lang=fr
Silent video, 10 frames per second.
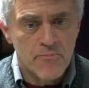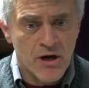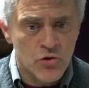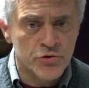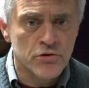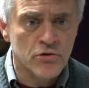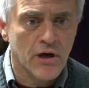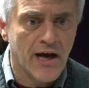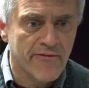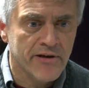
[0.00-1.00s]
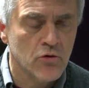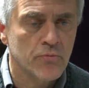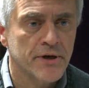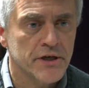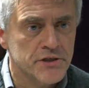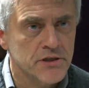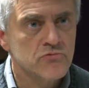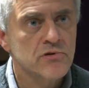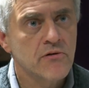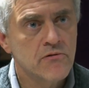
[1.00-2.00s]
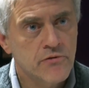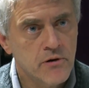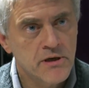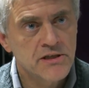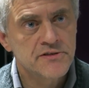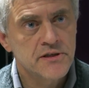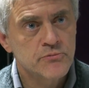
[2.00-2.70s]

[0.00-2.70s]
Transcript: Par contre, avec le PRG, nous avons formalisé,